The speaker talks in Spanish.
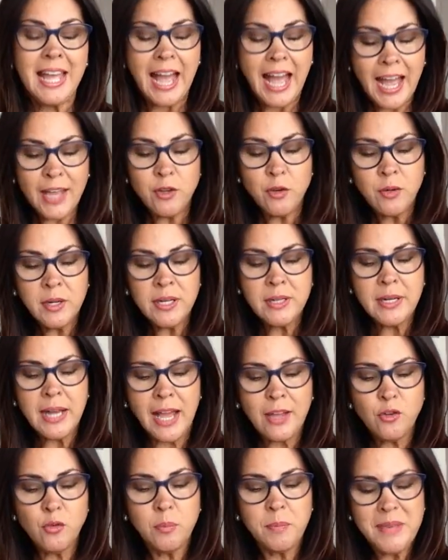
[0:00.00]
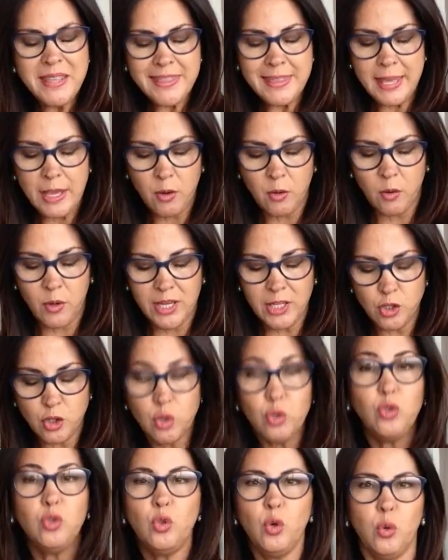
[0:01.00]
Hay un, hay video en
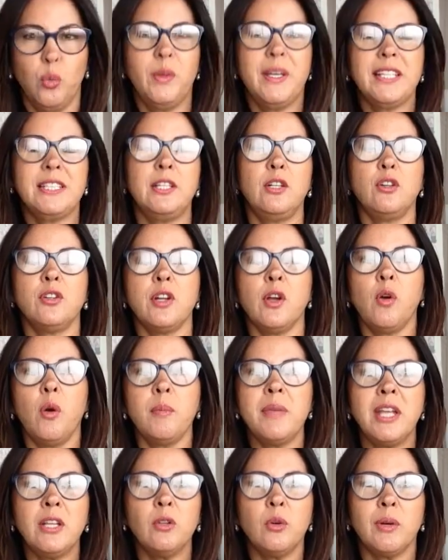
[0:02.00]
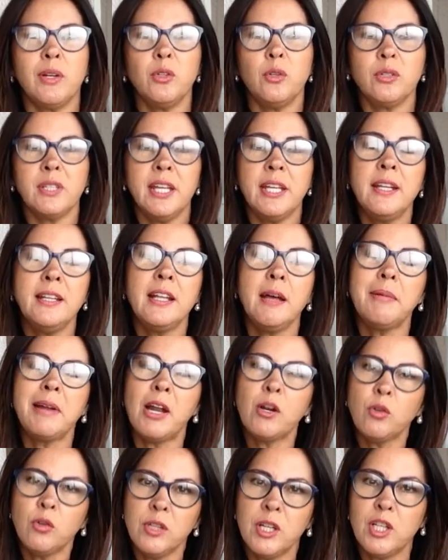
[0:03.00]
YouTube que se los recomiendo cuando quieren
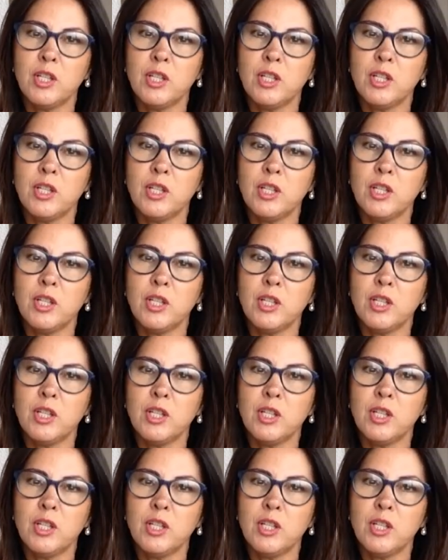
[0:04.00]
hablar con